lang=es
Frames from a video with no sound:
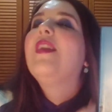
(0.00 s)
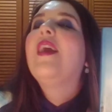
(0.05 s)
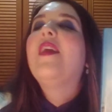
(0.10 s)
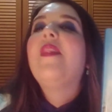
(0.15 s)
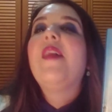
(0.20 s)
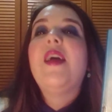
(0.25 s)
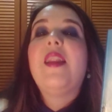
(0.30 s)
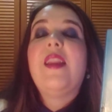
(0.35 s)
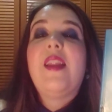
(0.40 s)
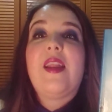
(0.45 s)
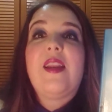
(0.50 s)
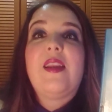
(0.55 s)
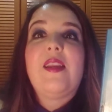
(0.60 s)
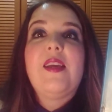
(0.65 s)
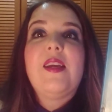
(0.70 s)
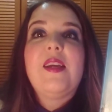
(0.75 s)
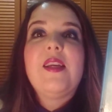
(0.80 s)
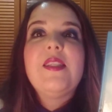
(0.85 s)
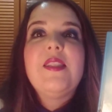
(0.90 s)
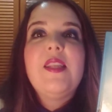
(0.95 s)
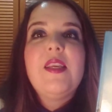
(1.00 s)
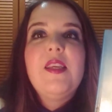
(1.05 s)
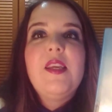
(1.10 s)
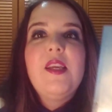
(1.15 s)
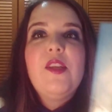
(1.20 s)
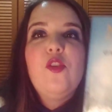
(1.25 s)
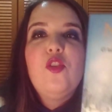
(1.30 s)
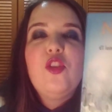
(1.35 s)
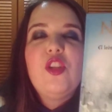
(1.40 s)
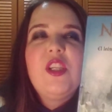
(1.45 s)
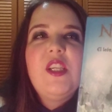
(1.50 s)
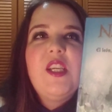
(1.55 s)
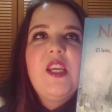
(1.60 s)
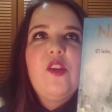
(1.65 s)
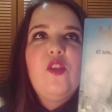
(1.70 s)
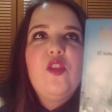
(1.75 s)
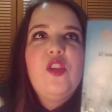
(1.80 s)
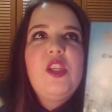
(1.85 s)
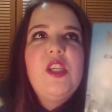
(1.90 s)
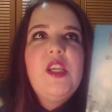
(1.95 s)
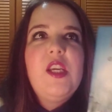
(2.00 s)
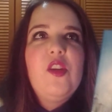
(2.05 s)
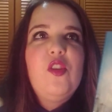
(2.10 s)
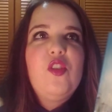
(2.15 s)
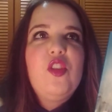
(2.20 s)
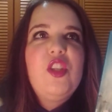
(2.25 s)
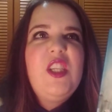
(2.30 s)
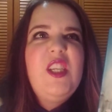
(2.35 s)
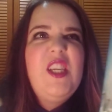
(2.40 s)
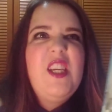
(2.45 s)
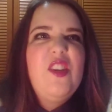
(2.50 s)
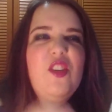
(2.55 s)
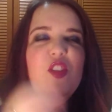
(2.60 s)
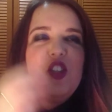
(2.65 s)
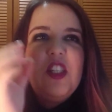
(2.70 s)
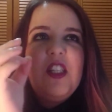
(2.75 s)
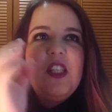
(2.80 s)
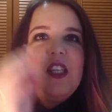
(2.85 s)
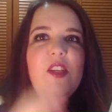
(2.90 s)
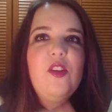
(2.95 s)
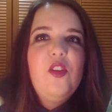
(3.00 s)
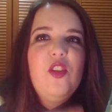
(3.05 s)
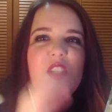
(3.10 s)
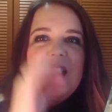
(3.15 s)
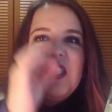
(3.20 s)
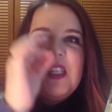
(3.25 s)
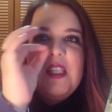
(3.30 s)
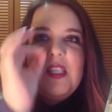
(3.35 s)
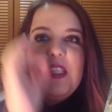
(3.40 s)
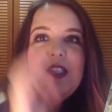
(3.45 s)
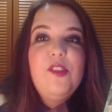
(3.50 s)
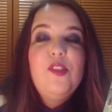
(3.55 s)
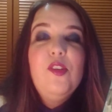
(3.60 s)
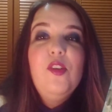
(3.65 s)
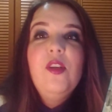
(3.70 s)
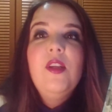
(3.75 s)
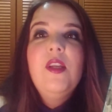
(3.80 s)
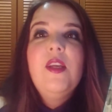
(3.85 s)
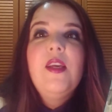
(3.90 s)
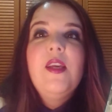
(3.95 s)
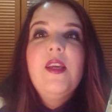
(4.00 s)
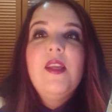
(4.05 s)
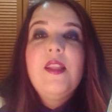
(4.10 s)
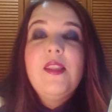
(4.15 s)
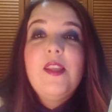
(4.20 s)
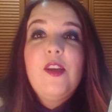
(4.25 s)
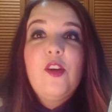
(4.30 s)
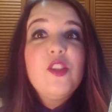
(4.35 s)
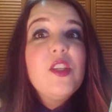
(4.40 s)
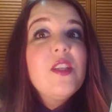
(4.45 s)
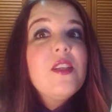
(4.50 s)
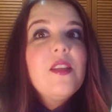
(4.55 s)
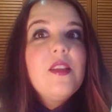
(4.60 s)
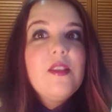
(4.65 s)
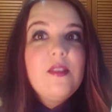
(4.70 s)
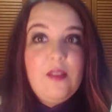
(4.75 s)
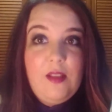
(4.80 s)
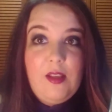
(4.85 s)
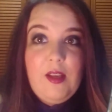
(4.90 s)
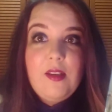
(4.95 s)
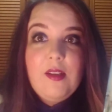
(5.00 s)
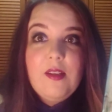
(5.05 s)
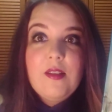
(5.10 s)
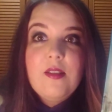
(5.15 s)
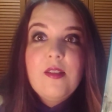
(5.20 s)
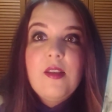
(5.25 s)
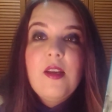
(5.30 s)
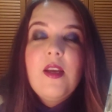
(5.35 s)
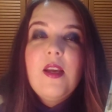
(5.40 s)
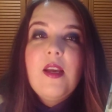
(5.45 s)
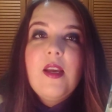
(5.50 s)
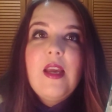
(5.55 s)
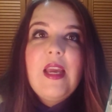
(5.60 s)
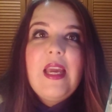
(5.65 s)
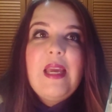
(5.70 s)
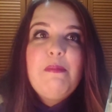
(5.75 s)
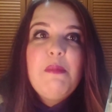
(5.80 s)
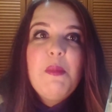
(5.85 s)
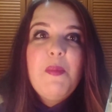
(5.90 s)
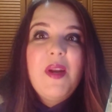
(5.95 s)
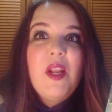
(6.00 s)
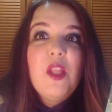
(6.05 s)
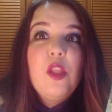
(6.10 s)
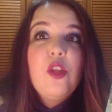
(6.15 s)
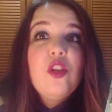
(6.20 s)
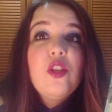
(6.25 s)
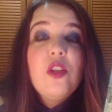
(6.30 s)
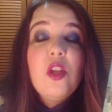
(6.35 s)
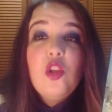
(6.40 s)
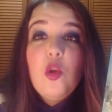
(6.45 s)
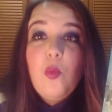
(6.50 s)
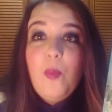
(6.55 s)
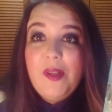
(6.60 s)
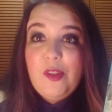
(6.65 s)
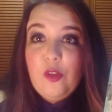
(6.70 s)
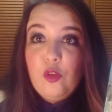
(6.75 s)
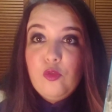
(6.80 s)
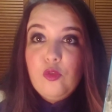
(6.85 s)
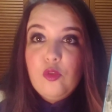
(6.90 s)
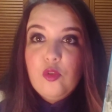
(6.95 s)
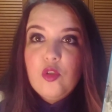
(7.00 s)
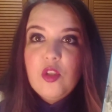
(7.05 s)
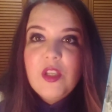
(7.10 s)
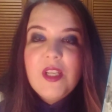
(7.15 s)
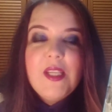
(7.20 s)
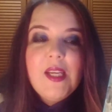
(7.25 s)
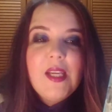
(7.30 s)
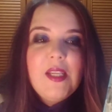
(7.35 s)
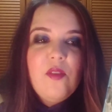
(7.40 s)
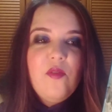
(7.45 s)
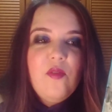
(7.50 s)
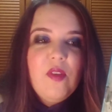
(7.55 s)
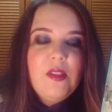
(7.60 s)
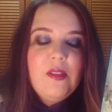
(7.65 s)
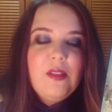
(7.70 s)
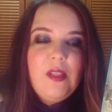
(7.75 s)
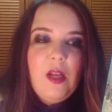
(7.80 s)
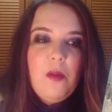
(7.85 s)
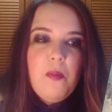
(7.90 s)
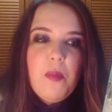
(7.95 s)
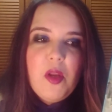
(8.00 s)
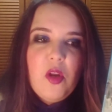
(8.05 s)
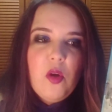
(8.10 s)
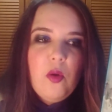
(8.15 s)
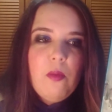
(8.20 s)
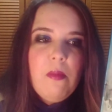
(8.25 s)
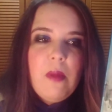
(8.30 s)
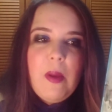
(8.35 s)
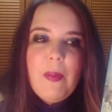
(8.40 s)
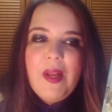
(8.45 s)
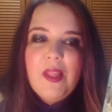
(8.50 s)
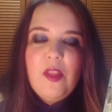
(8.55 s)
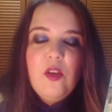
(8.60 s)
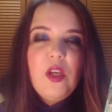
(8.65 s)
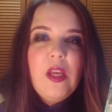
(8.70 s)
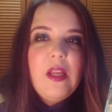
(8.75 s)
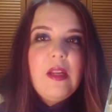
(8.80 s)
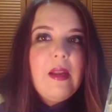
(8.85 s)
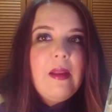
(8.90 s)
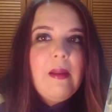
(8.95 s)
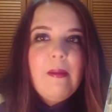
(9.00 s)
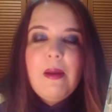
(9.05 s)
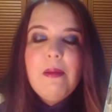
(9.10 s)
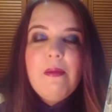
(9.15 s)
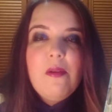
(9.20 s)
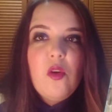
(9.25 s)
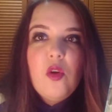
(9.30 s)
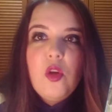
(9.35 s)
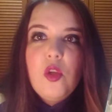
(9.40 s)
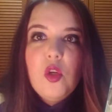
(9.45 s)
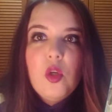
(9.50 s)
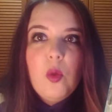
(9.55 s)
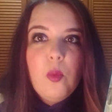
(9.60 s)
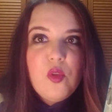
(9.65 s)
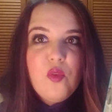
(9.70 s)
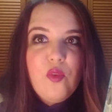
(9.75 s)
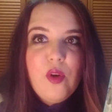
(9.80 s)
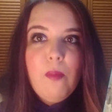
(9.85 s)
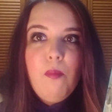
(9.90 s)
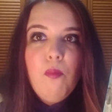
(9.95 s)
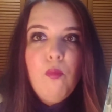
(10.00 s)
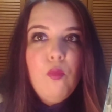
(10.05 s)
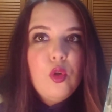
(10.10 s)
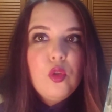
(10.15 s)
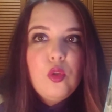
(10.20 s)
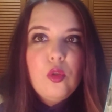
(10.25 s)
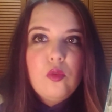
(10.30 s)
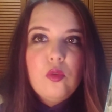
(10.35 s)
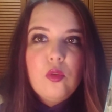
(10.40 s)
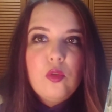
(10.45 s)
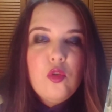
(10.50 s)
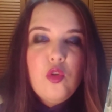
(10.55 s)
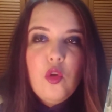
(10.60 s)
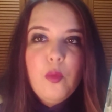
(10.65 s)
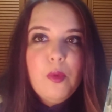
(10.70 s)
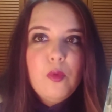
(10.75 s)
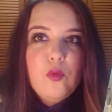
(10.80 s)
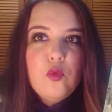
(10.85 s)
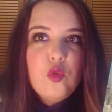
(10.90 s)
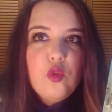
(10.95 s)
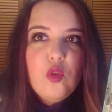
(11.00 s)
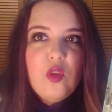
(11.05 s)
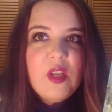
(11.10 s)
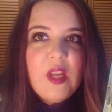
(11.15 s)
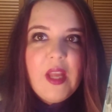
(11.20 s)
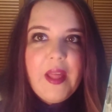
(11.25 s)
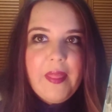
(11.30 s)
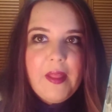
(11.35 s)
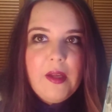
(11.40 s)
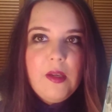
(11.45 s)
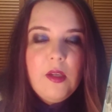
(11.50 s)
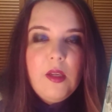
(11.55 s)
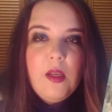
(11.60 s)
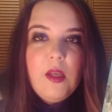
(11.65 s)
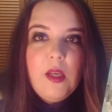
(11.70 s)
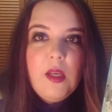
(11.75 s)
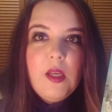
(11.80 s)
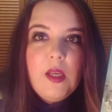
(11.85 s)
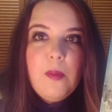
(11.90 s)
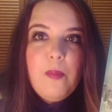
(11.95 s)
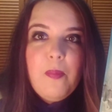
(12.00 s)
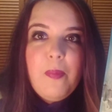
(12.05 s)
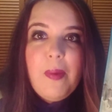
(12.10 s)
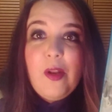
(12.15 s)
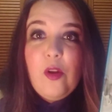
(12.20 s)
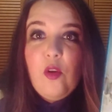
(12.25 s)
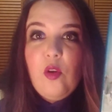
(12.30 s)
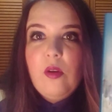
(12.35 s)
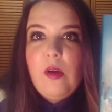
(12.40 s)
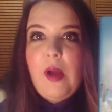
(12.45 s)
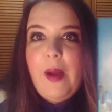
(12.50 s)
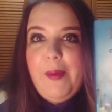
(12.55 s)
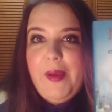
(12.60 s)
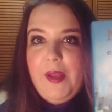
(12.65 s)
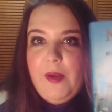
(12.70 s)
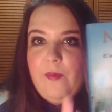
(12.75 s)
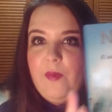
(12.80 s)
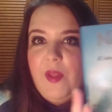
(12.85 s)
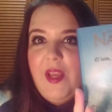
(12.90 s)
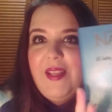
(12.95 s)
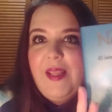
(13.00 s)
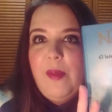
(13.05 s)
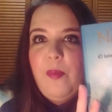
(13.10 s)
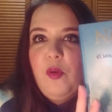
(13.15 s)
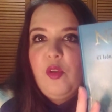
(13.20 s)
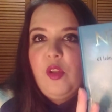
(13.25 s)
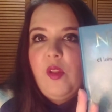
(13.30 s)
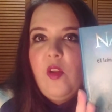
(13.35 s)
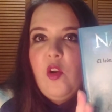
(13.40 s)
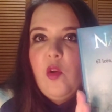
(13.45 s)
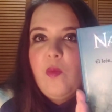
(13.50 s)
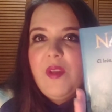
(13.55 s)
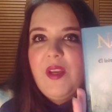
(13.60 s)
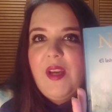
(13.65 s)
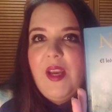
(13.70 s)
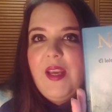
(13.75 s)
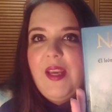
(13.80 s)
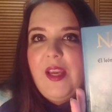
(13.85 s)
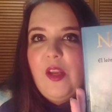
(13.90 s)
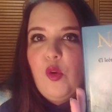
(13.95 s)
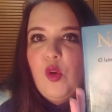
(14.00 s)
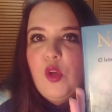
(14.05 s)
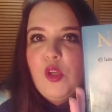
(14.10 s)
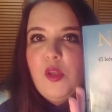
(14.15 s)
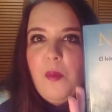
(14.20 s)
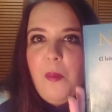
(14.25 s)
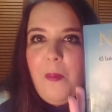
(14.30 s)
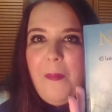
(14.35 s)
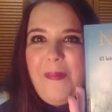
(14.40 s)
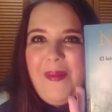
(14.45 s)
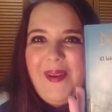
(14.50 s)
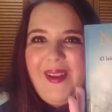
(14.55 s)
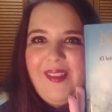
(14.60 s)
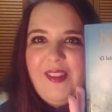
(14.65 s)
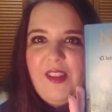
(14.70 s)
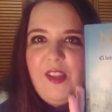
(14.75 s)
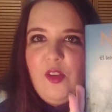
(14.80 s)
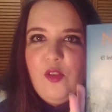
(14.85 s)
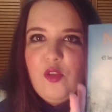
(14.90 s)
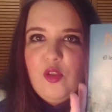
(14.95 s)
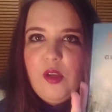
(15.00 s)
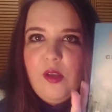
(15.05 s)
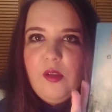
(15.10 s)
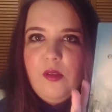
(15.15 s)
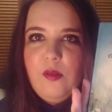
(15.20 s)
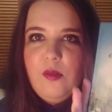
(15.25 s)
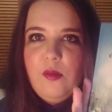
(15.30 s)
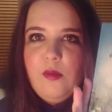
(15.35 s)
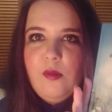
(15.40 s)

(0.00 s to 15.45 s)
nada Narnia. Está lleno, lleno, lleno, lleno, lleno, llenito de cosas cristianas. Eh, me pareció escrito para tontos. Ya sé que es infantil, pero me pareció que le hablaban a los niños como si fueran muy tontos. No me gustó nada. Pero, a ver, esta portada no me digáis que no es preciosa.